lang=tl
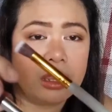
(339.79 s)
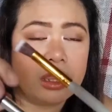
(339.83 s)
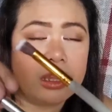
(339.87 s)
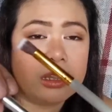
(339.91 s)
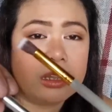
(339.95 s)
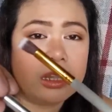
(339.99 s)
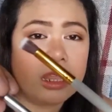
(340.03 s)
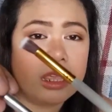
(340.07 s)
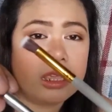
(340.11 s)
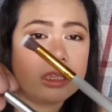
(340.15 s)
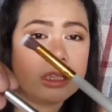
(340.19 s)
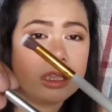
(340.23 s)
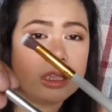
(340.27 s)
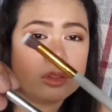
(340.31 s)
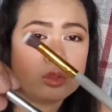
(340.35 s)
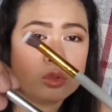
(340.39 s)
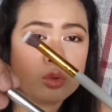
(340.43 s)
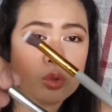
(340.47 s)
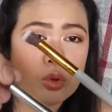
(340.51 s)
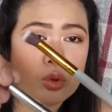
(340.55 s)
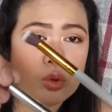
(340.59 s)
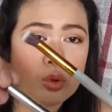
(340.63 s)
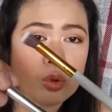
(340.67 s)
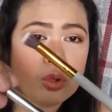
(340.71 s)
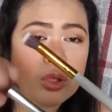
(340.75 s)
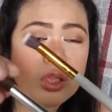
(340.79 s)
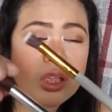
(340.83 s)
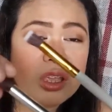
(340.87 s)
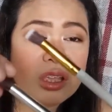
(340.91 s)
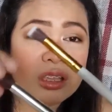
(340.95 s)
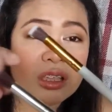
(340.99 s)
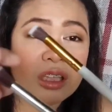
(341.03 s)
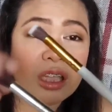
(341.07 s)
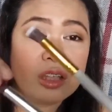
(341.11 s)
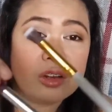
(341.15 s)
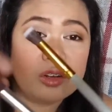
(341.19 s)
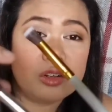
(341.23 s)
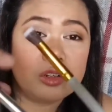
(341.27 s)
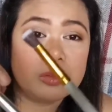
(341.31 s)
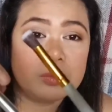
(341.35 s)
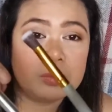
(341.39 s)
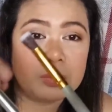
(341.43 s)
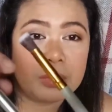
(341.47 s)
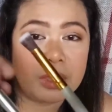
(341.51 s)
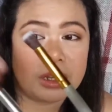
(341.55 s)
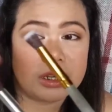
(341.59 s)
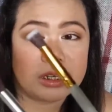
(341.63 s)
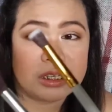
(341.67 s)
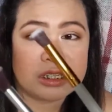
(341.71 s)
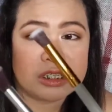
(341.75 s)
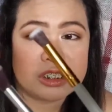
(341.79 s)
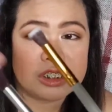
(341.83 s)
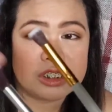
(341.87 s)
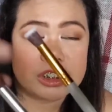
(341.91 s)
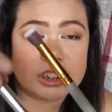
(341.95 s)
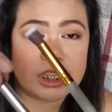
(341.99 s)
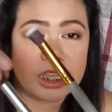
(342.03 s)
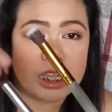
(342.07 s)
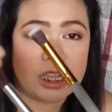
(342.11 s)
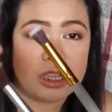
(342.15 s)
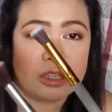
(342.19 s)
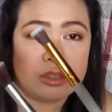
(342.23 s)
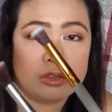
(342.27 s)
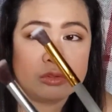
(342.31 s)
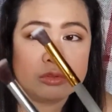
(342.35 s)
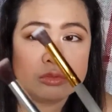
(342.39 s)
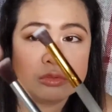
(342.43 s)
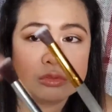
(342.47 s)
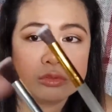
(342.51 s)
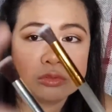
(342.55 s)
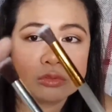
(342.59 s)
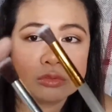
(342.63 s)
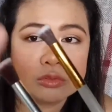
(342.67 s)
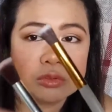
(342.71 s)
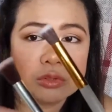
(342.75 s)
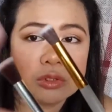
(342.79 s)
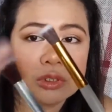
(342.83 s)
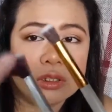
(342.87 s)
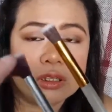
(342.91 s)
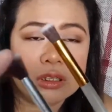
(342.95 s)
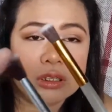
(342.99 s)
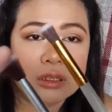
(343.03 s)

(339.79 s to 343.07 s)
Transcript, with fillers: Unlike ito, ganun pa rin siya yung